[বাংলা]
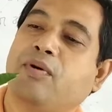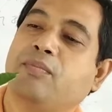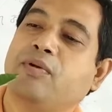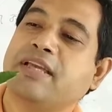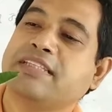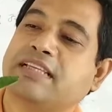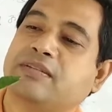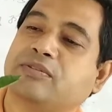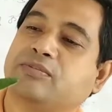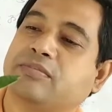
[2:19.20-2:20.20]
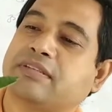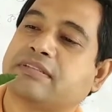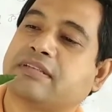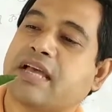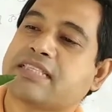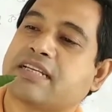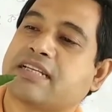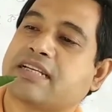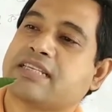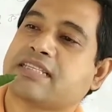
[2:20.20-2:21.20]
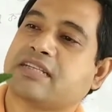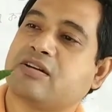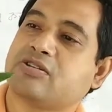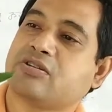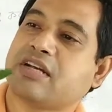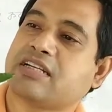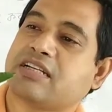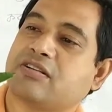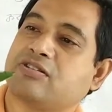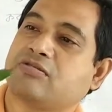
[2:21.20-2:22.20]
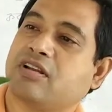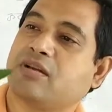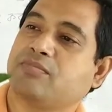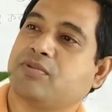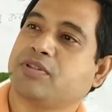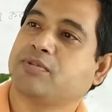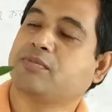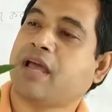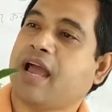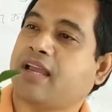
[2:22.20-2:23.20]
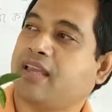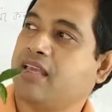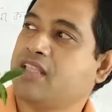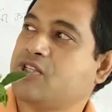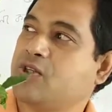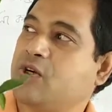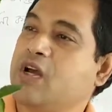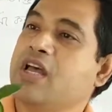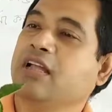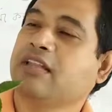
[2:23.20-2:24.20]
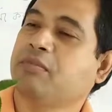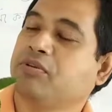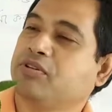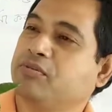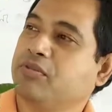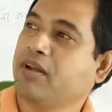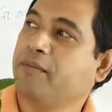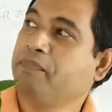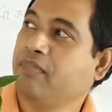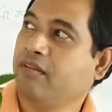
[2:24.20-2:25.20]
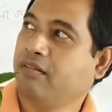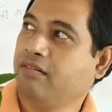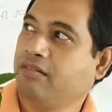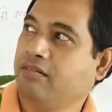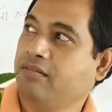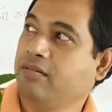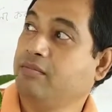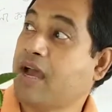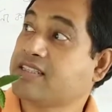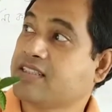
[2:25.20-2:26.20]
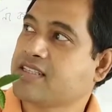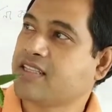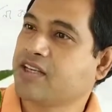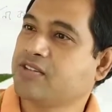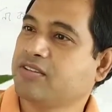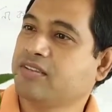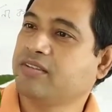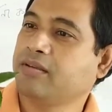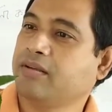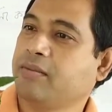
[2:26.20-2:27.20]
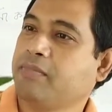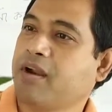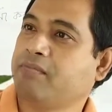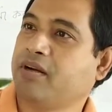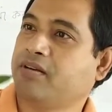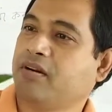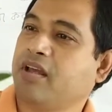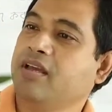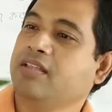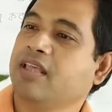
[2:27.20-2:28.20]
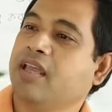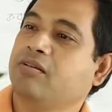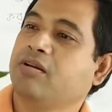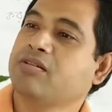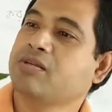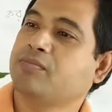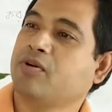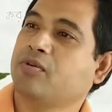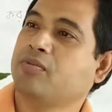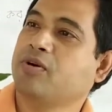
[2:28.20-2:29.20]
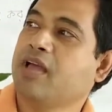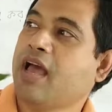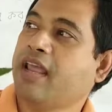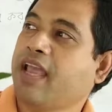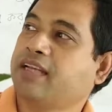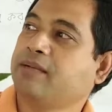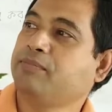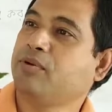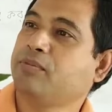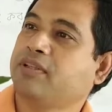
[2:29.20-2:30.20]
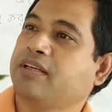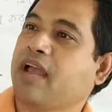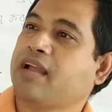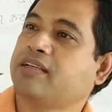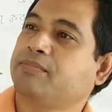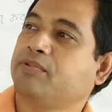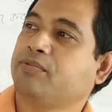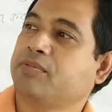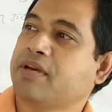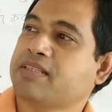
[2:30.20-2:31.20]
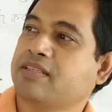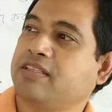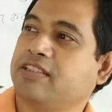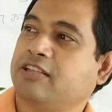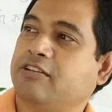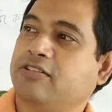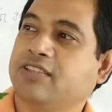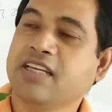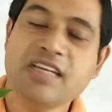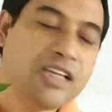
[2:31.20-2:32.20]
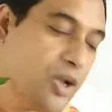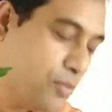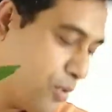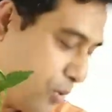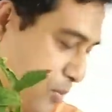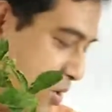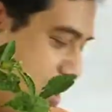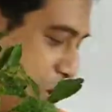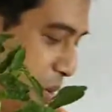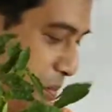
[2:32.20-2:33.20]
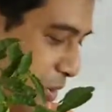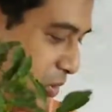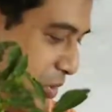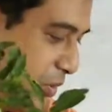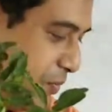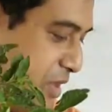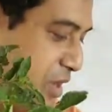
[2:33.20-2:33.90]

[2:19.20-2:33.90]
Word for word: পর্ব এই যে খাস কাটা খাস কাটা অংশ কাটা কাটা অংশগুলোকে পর্ব যেমন তোমরা আখ খেয়েছ তারপরে তোমরা বাঁশ গাছ দেখেছো পাট পাট করা তো এগুলো হচ্ছে পর্ব আর একটা পর্ব থেকে আরেকটা পর্বের মাঝখানে যেটা হচ্ছে পর্ব মধ্য